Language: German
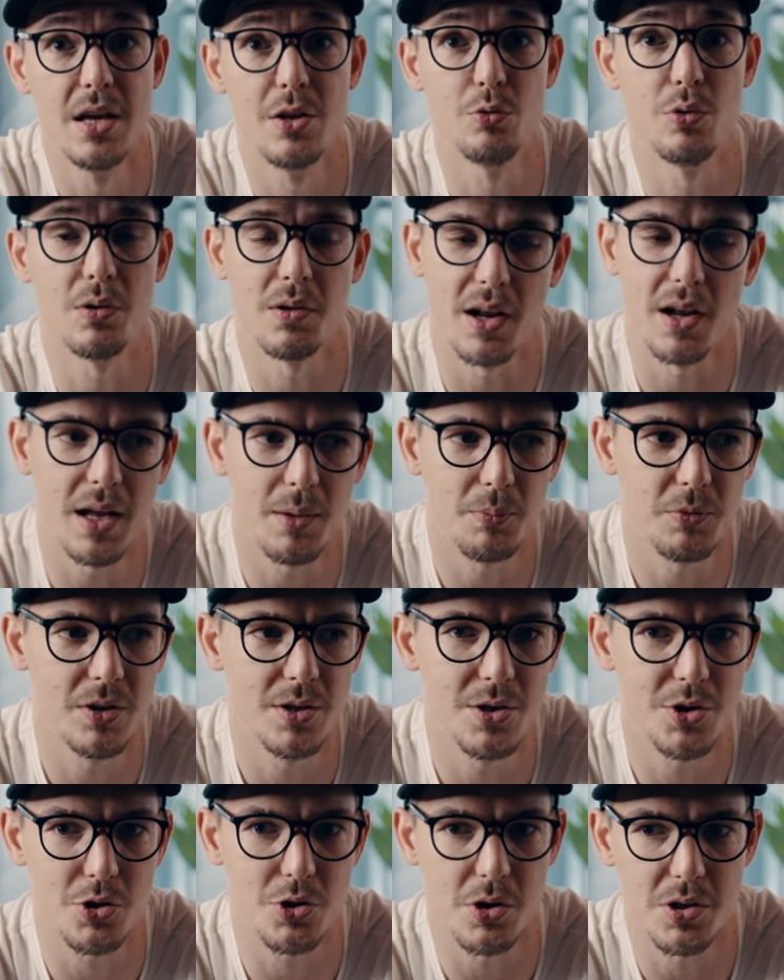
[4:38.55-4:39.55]
Nur dann habt ihr
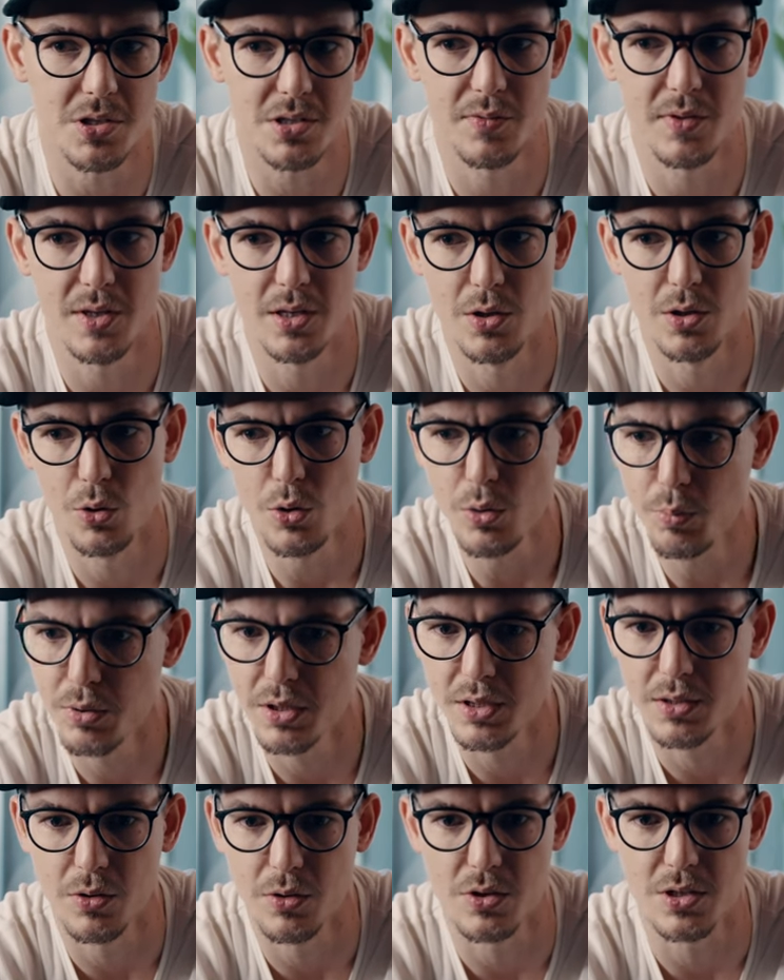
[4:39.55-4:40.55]
die Chance, wenn ihr
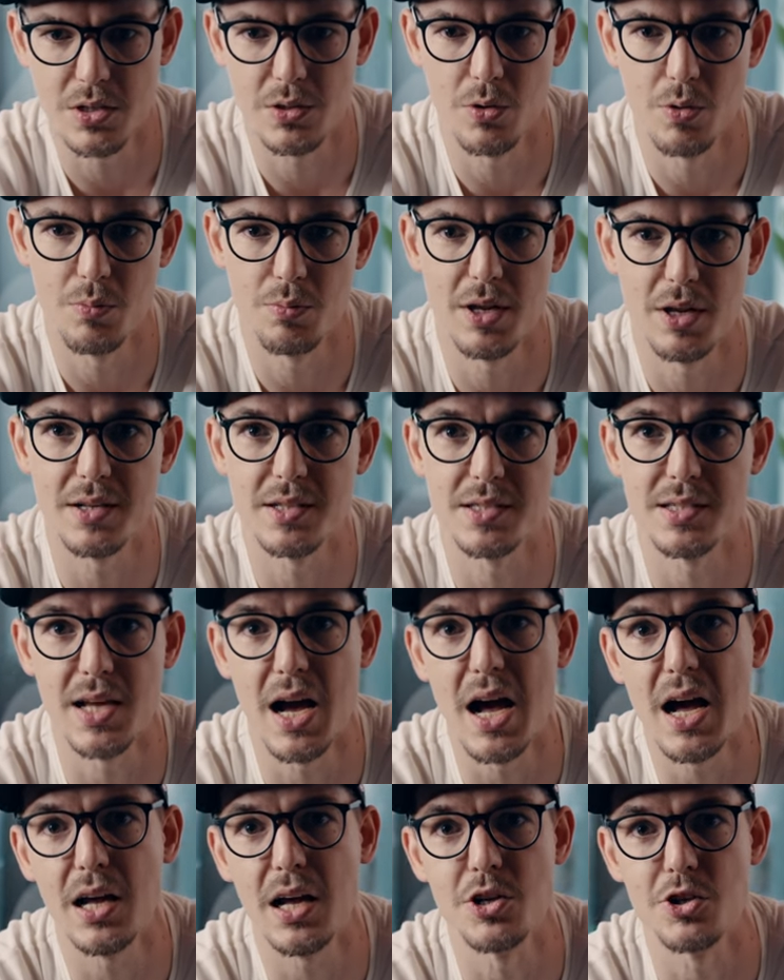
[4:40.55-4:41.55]
rückblickend euch ein komplettes
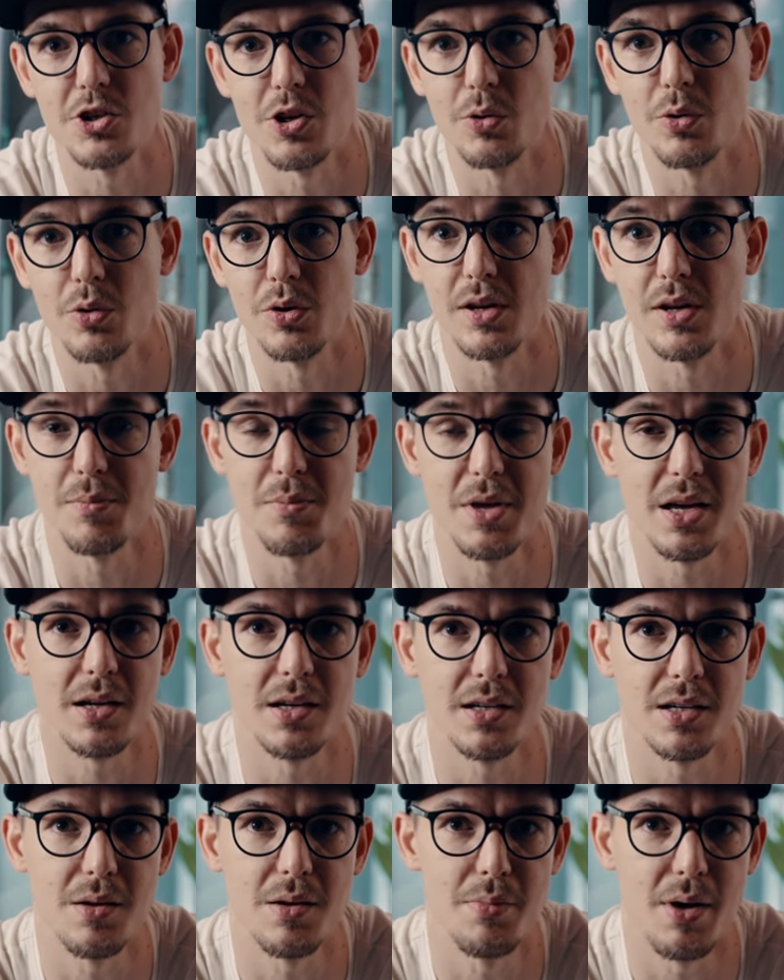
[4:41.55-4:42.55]
Jahr anschaut oder
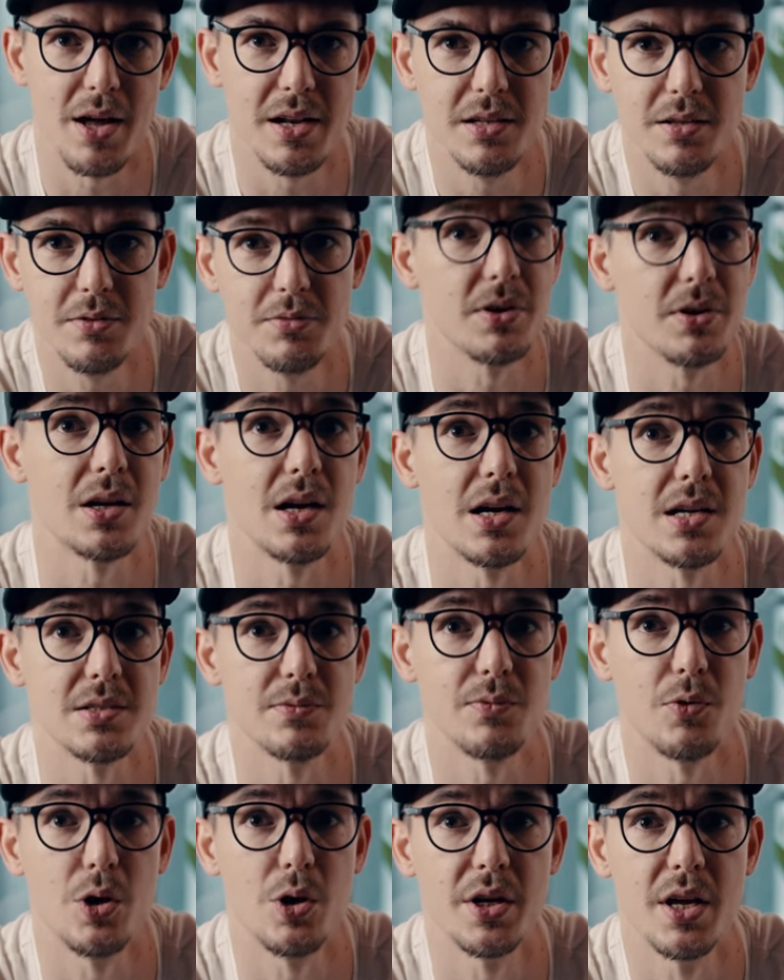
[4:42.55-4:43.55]
mehrere Kampagnen
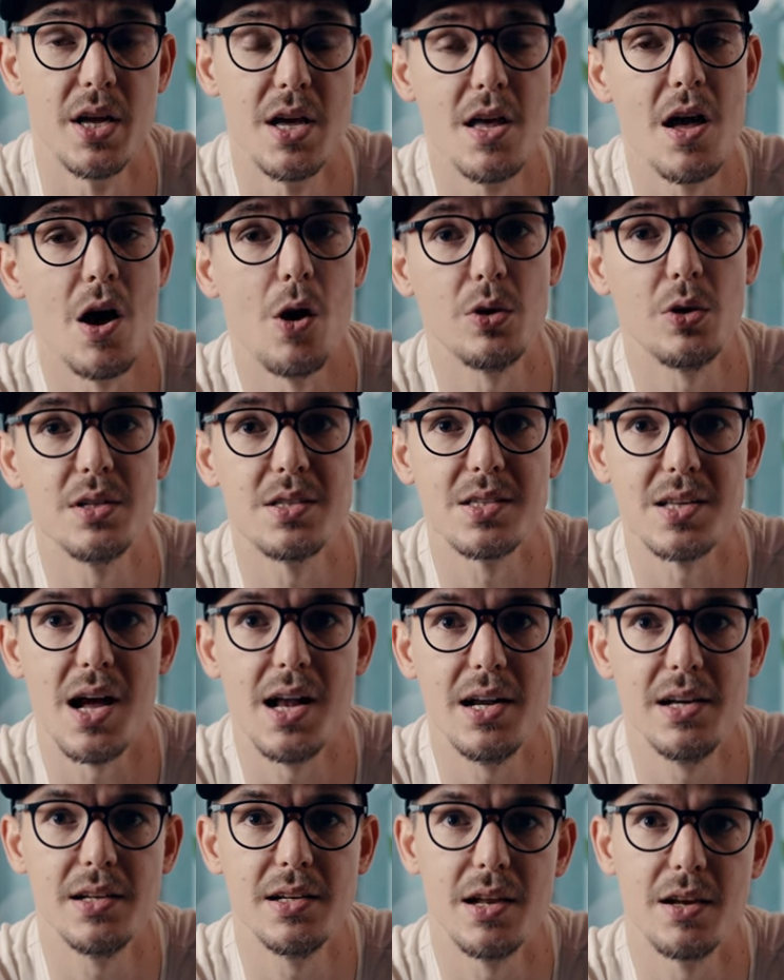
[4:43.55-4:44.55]
vergleichen wollt, auch die
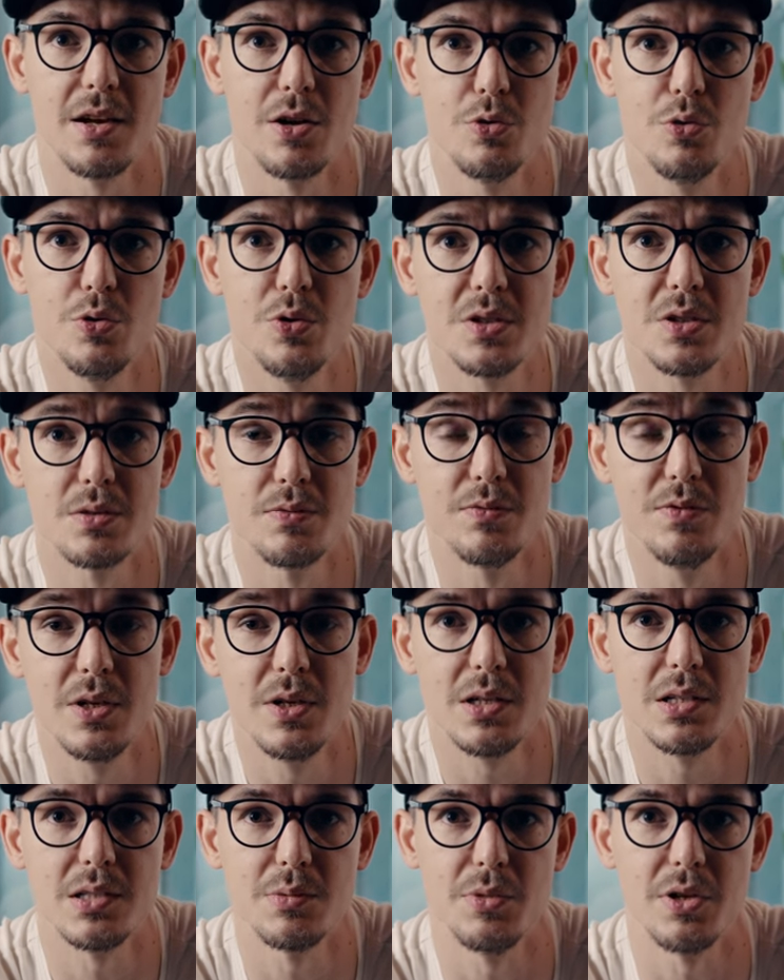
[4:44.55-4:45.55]
Zahlen in Analytics
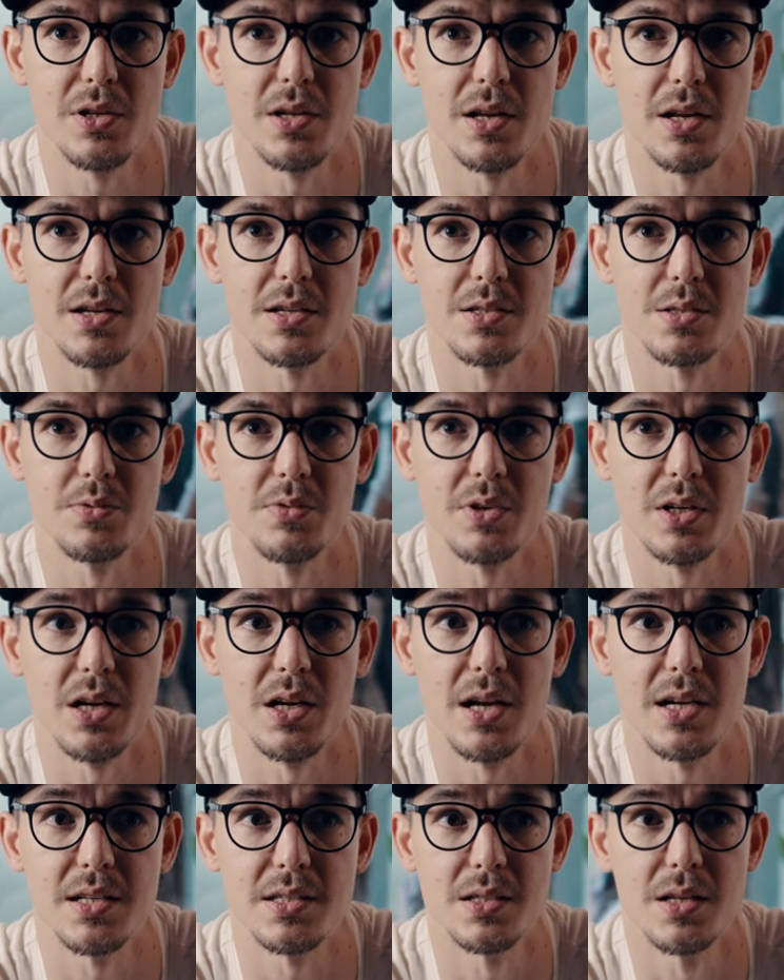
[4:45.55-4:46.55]
wirklich miteinander zu
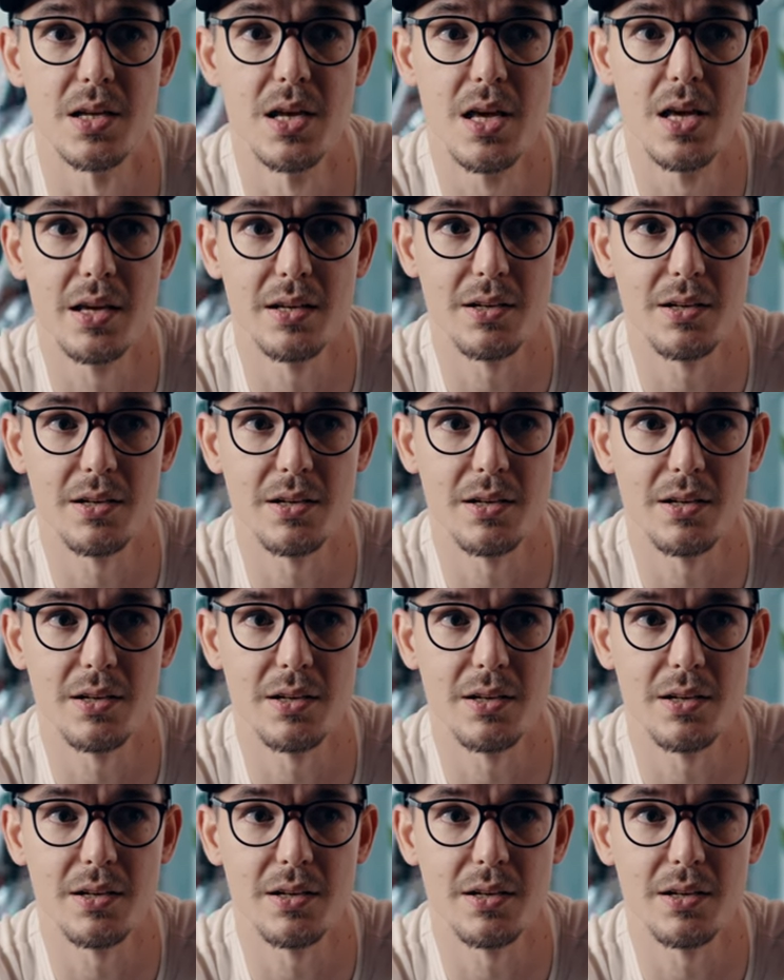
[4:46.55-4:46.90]
vergleichen.